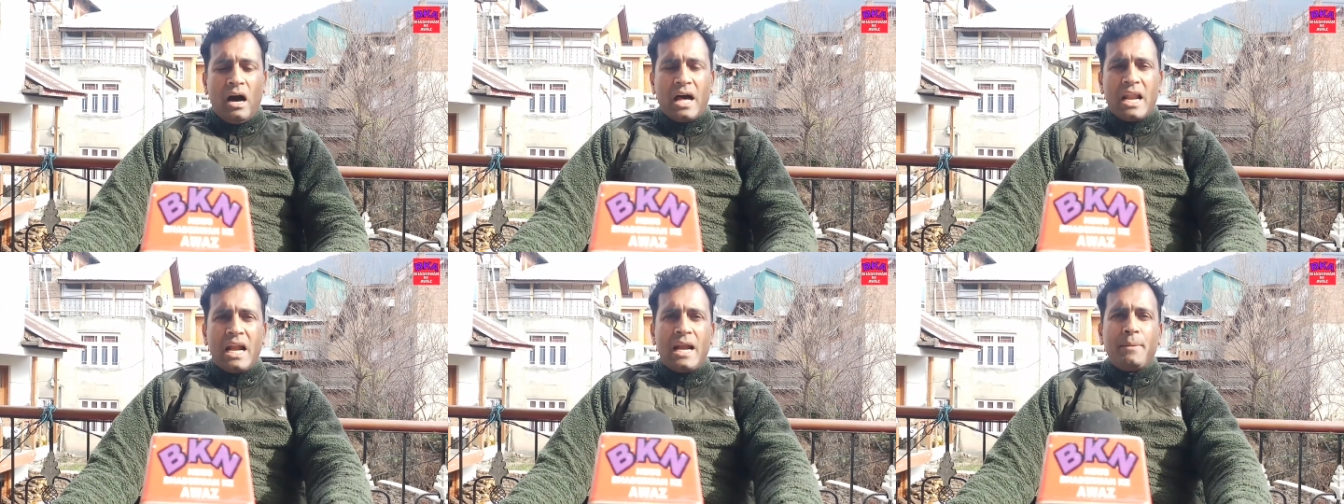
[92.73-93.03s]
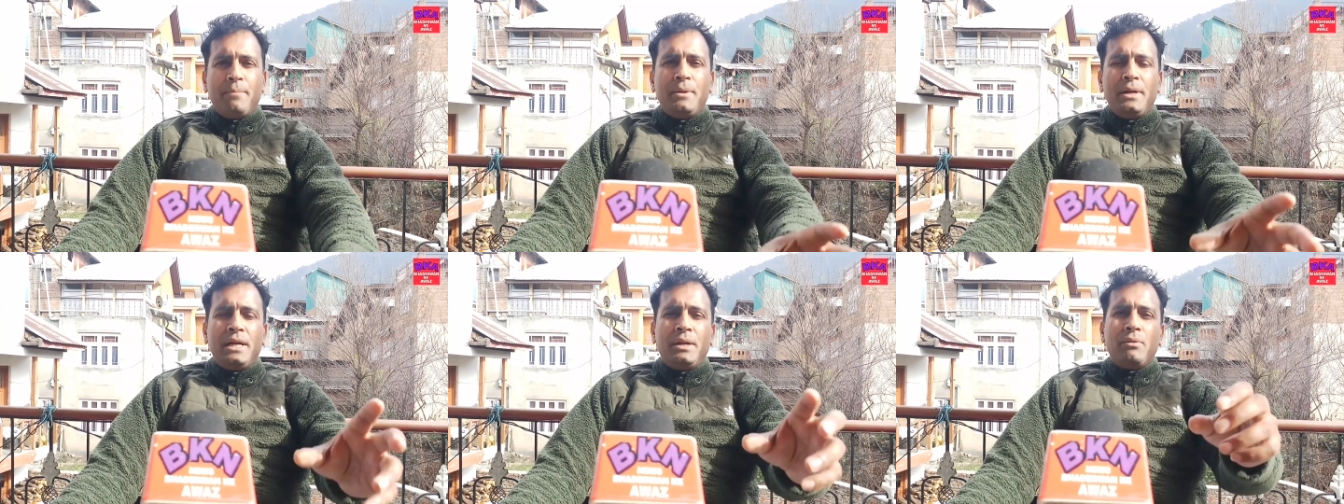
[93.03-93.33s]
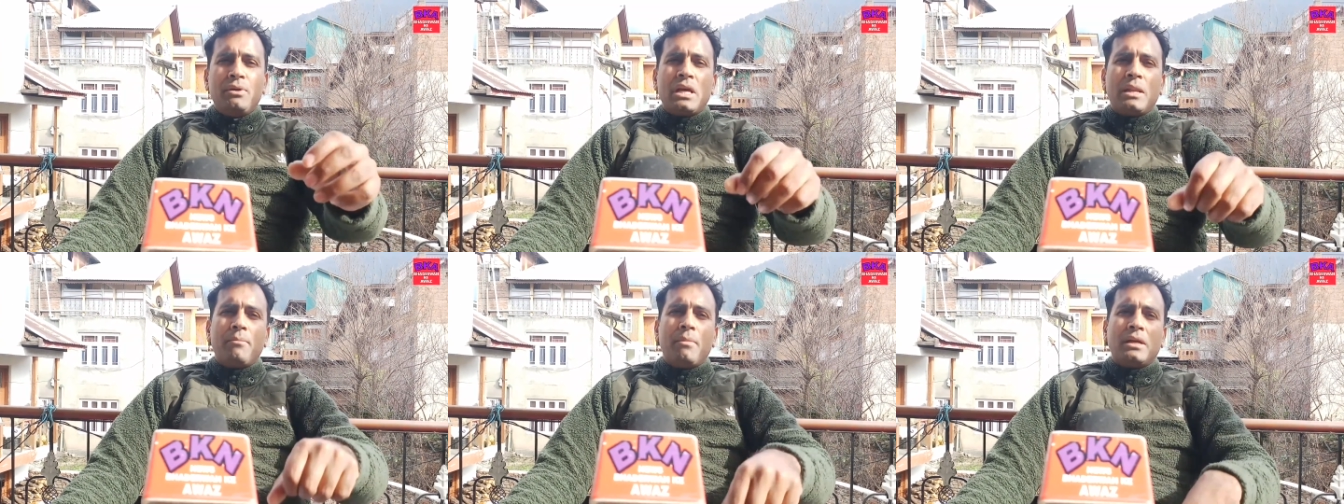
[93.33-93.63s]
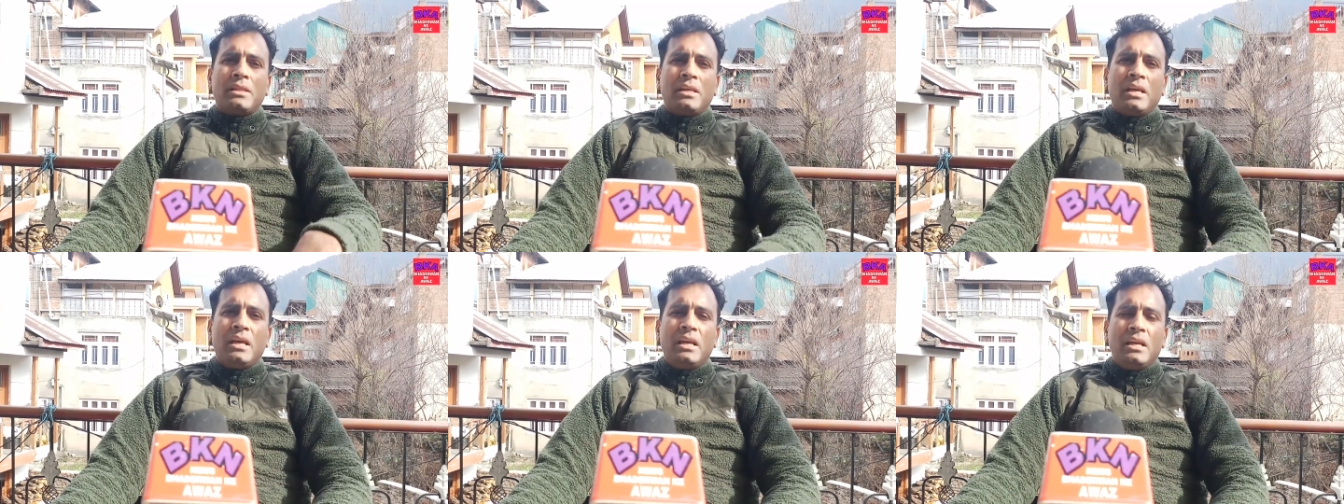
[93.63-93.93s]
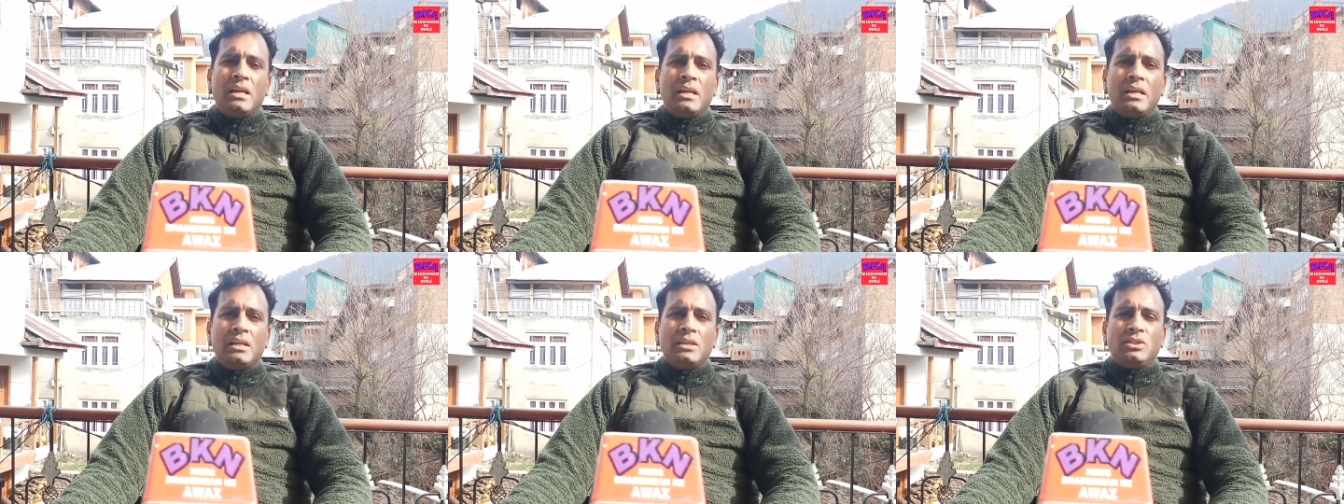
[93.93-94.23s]
आरएनबी डिवीजन में थे
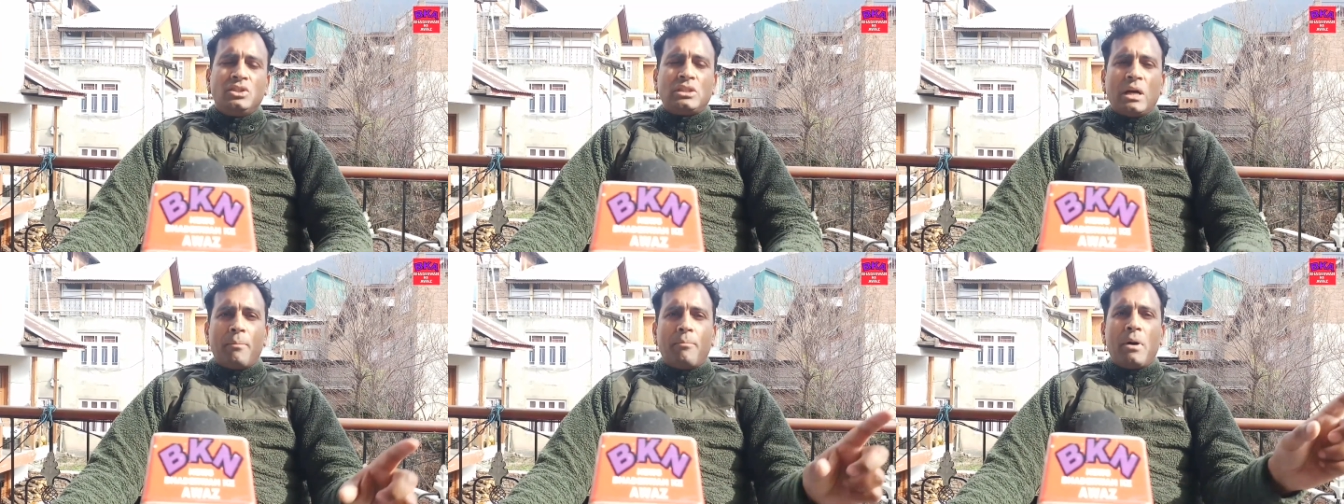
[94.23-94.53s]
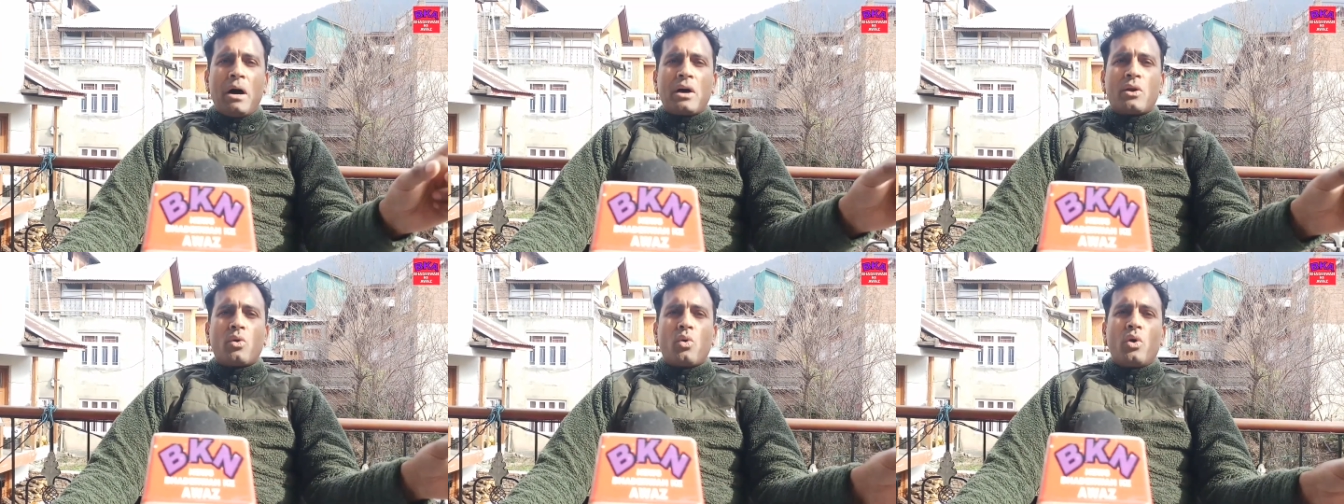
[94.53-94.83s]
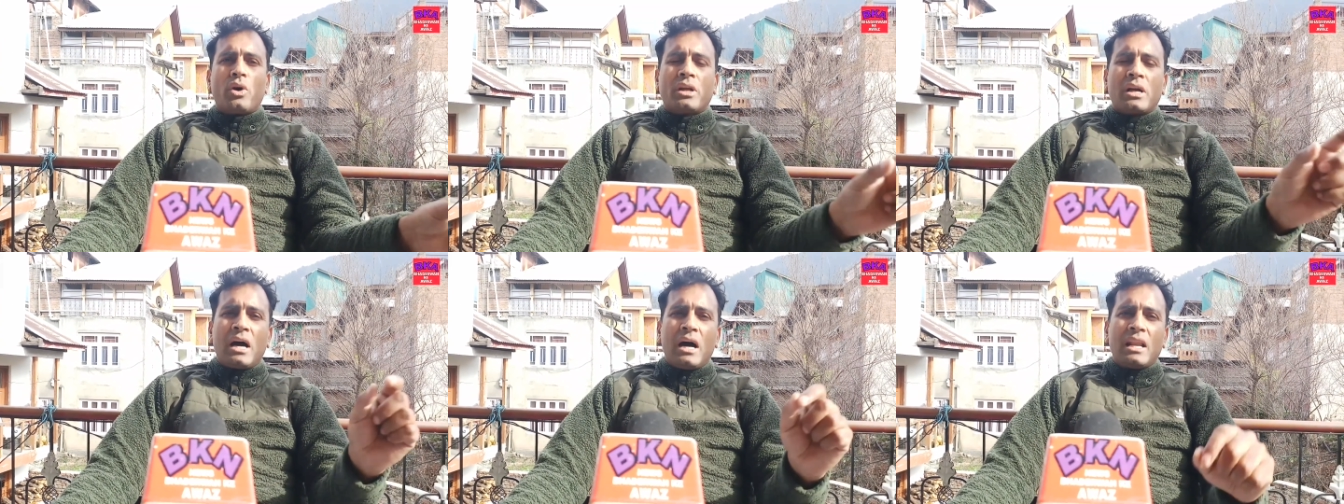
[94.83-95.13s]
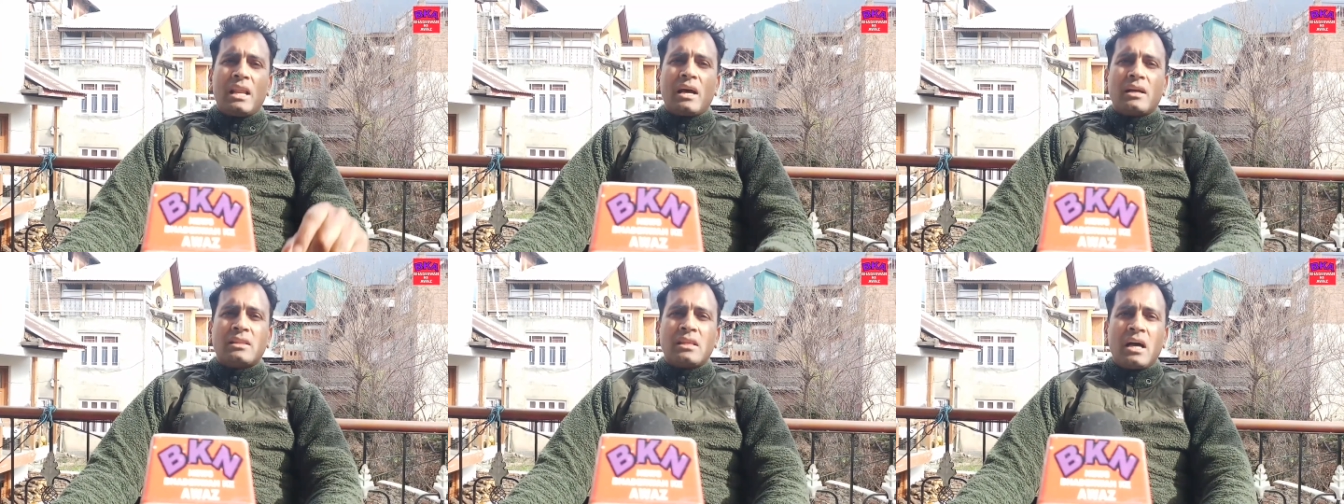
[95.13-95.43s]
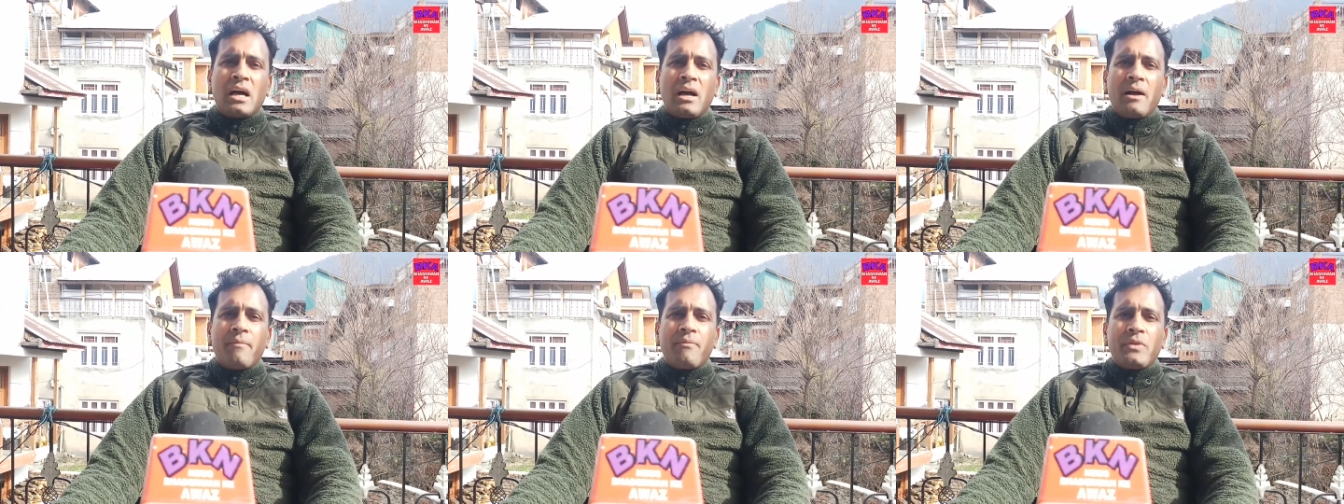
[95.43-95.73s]
चंबा रोड का अलग
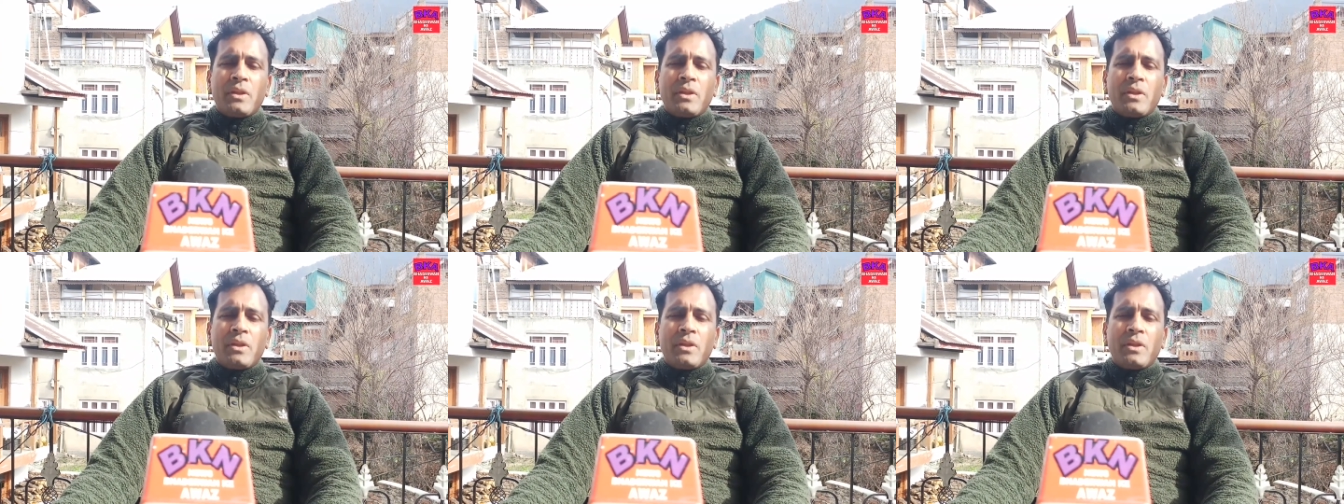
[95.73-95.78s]
था